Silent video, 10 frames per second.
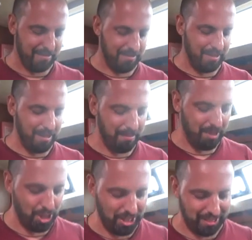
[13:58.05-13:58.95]
На
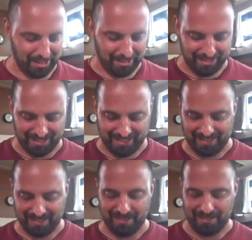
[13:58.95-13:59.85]
Простота. мажита.
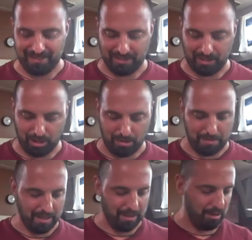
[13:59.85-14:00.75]

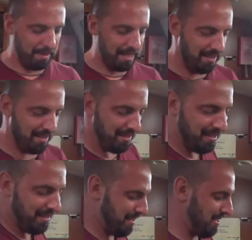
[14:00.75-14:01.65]
Хоба, хоба.
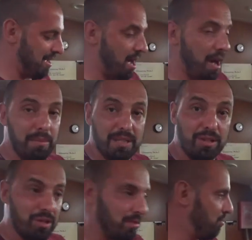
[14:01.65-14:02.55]
А мы
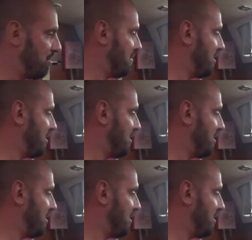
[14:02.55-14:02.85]
сейчас будем